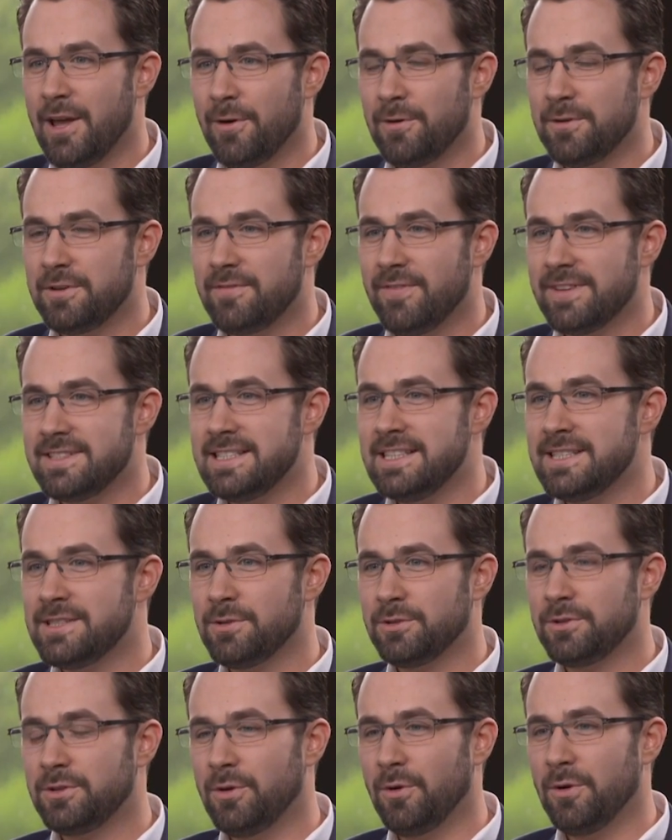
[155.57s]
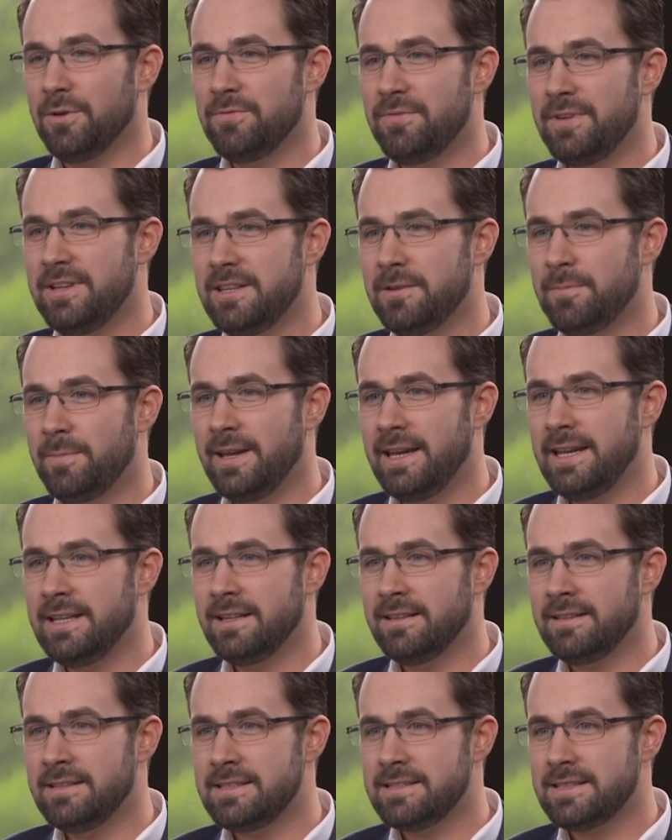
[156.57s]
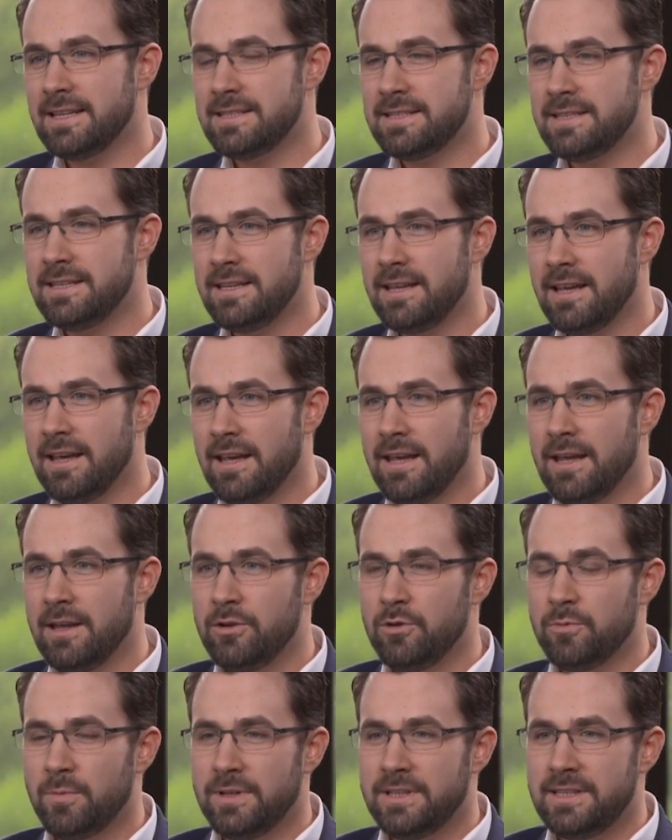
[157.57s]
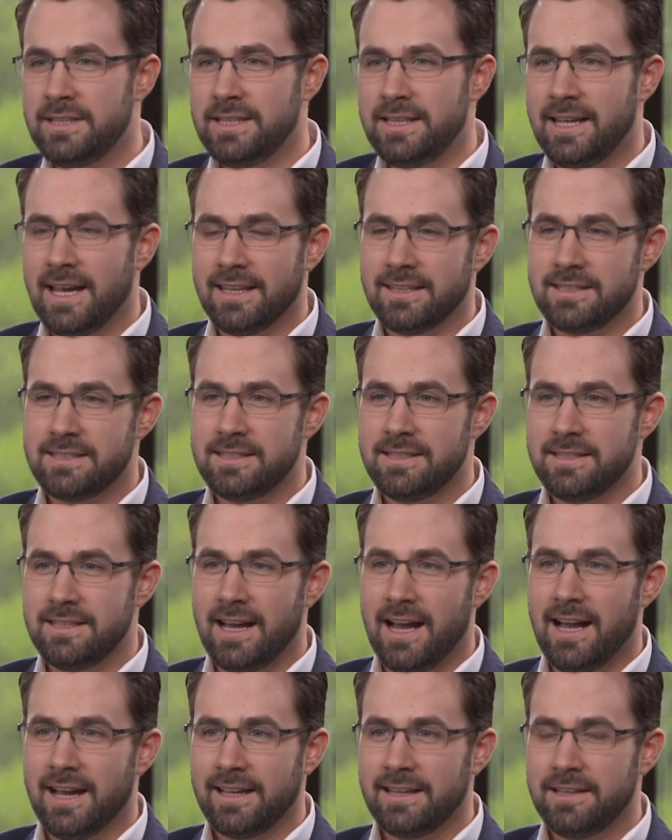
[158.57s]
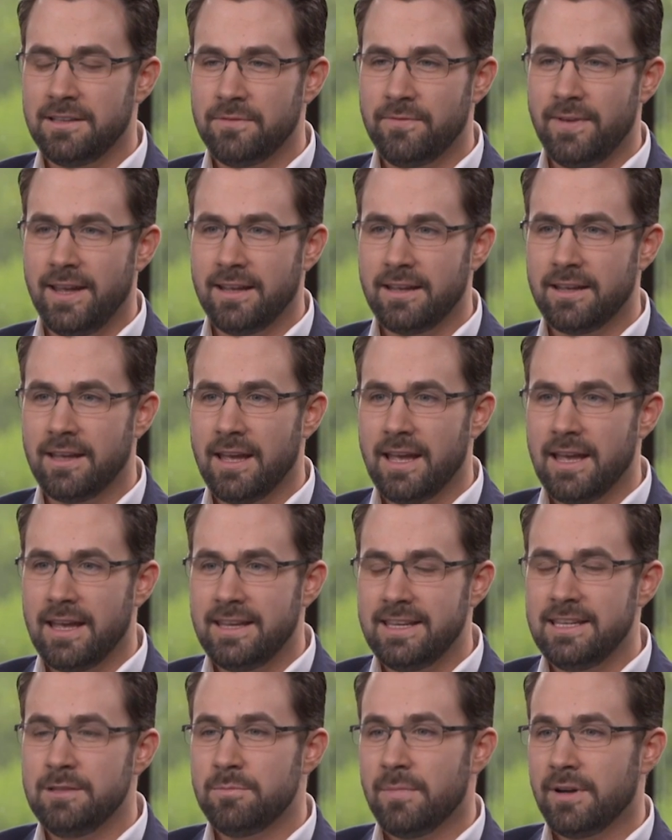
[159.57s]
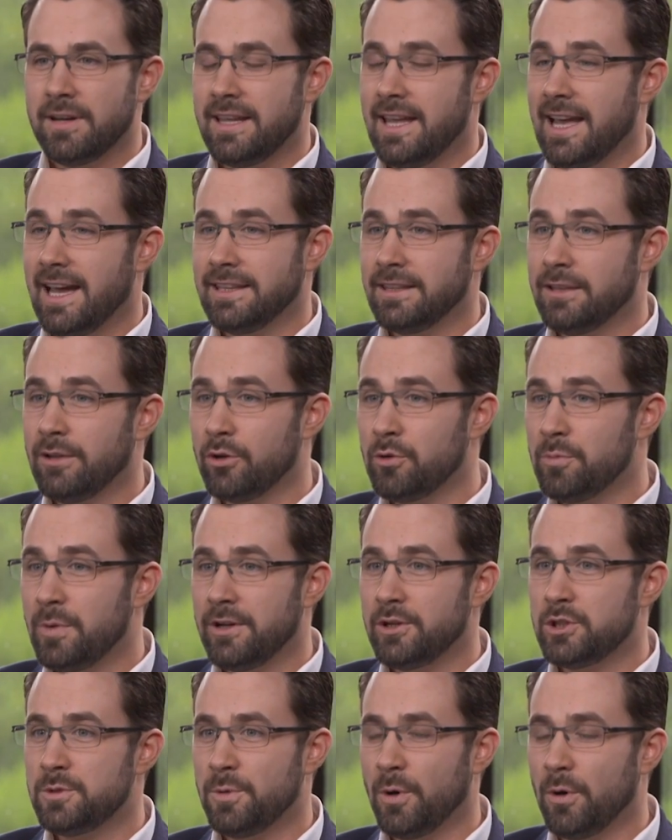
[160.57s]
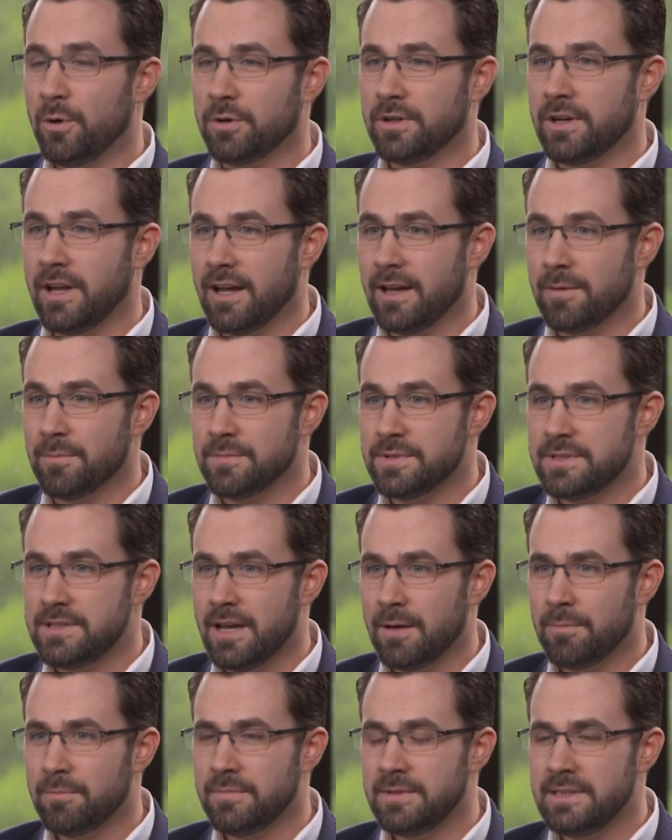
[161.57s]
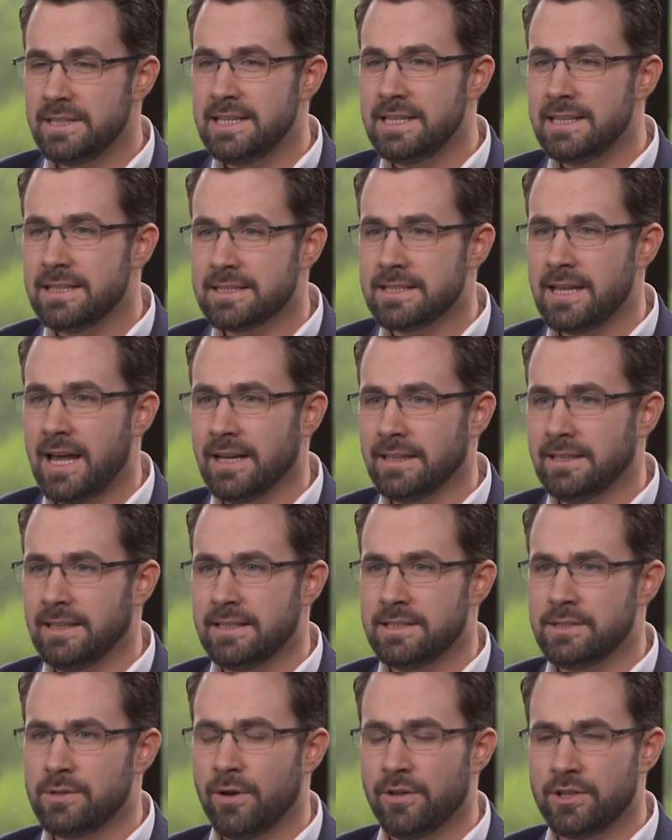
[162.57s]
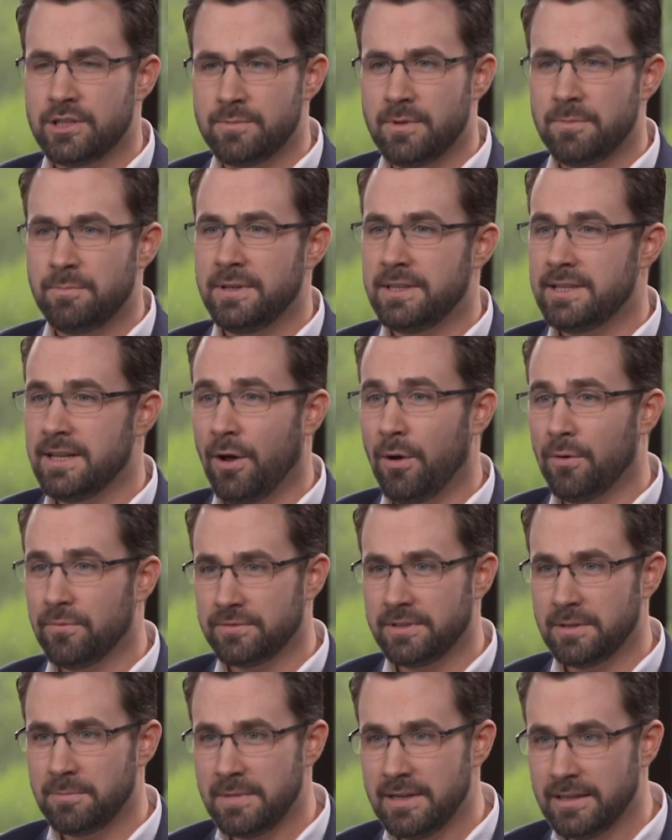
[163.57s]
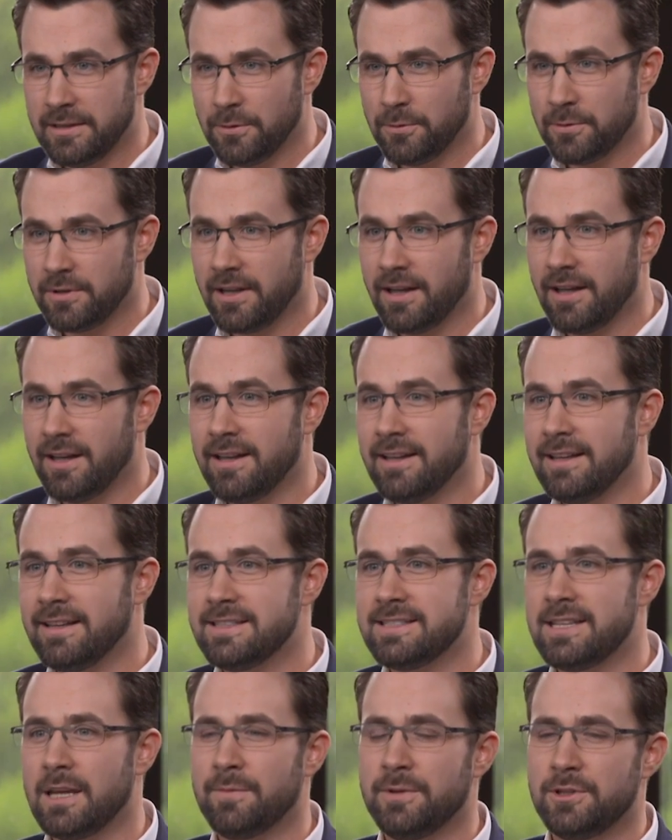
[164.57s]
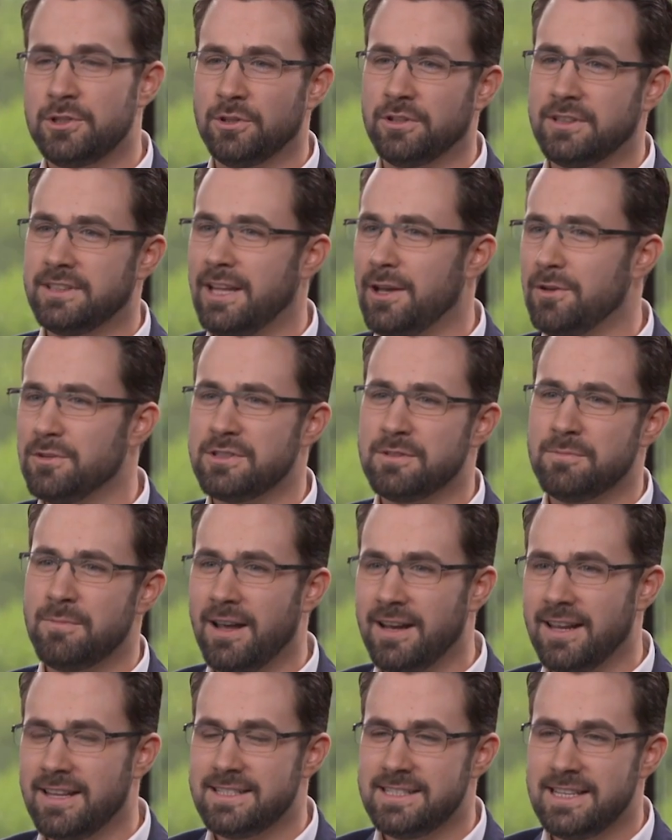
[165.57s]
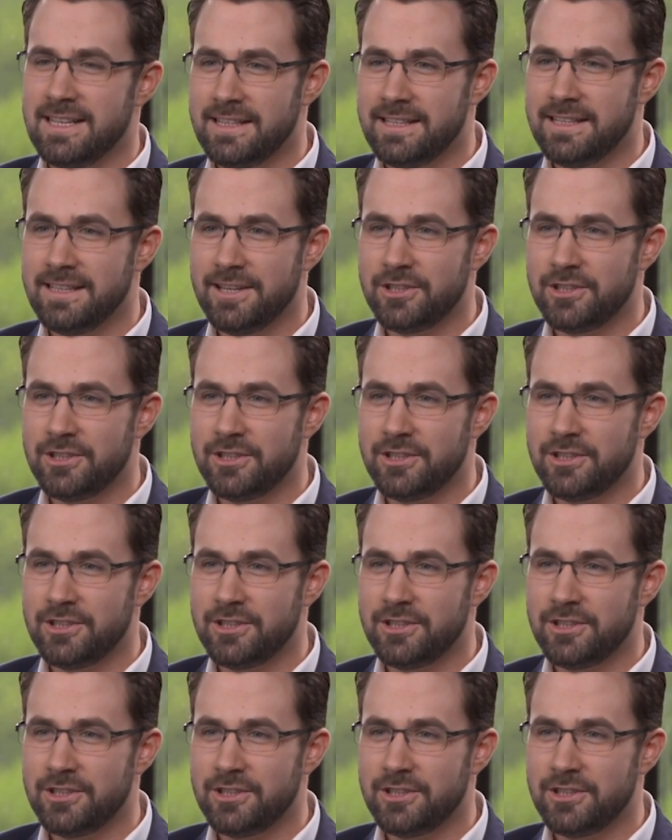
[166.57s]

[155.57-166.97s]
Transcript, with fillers: Und was ich so toll finde bei Ihnen, ist, dass Sie über die ganzen Jahre hinweg immer gern darüber gesprochen haben. Sie haben nie gesagt, jetzt hört es mir bitte auf damit oder es habe ich schon tausendmal erzählt, die